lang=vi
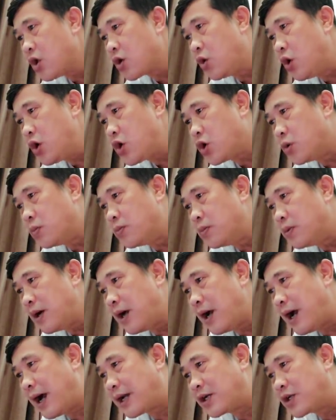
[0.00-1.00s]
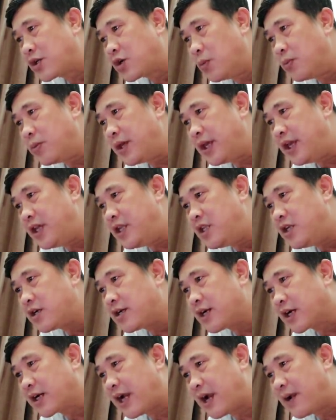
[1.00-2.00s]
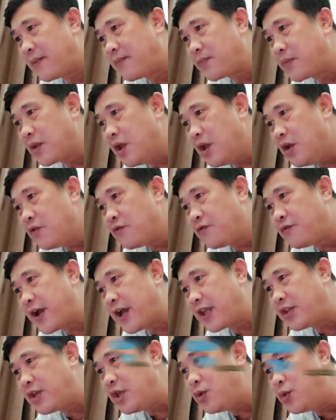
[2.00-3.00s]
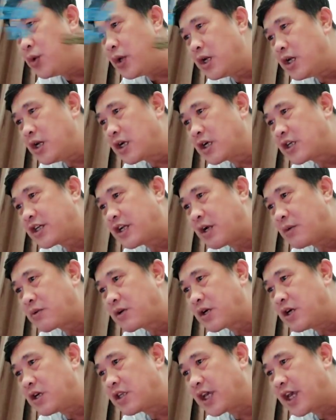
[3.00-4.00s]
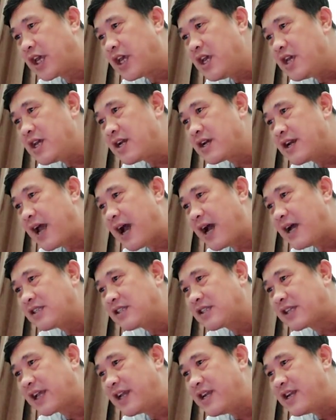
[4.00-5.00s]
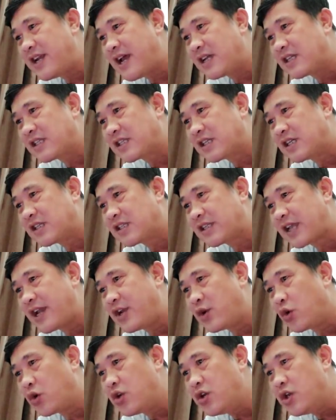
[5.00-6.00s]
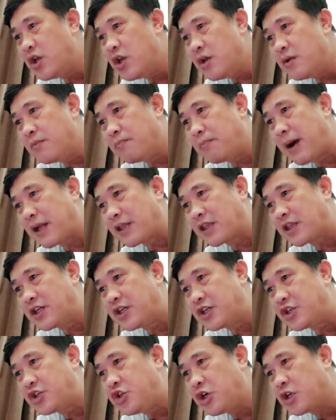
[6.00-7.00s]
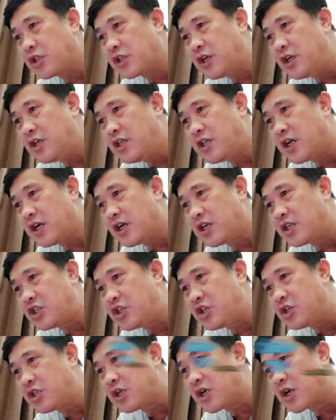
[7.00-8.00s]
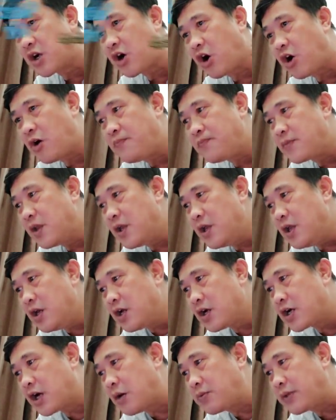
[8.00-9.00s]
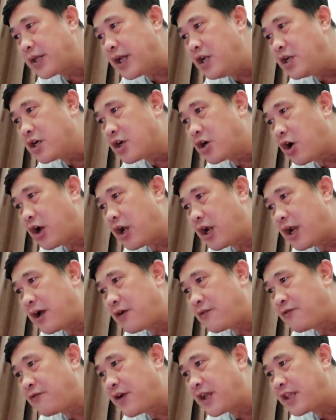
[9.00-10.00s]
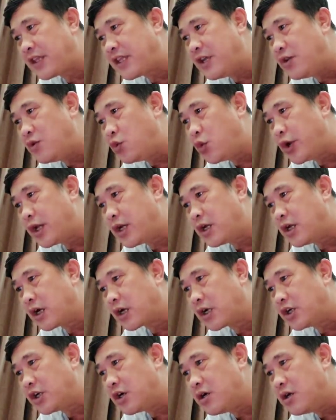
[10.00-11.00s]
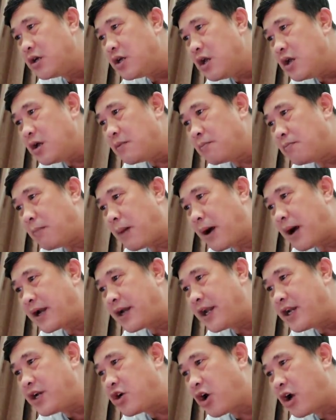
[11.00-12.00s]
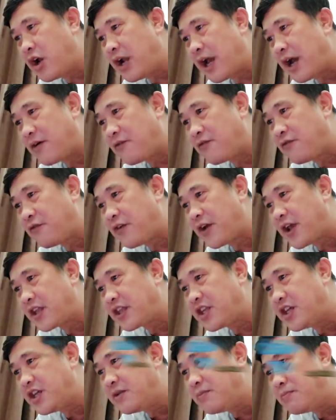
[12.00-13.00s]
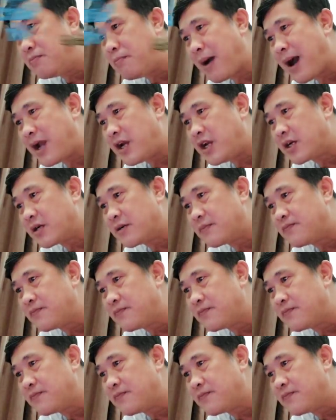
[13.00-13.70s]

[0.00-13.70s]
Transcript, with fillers: Cuối cùng, anh cũng ý thức được rằng Phệ Thiên Huyền Lực trong cơ thể đã xảy ra sự thay đổi mà từ trước tới giờ chưa từng có không thể được gọi là phệ thiên huyền lực nữa mà nên gọi là phệ thiên ma lực.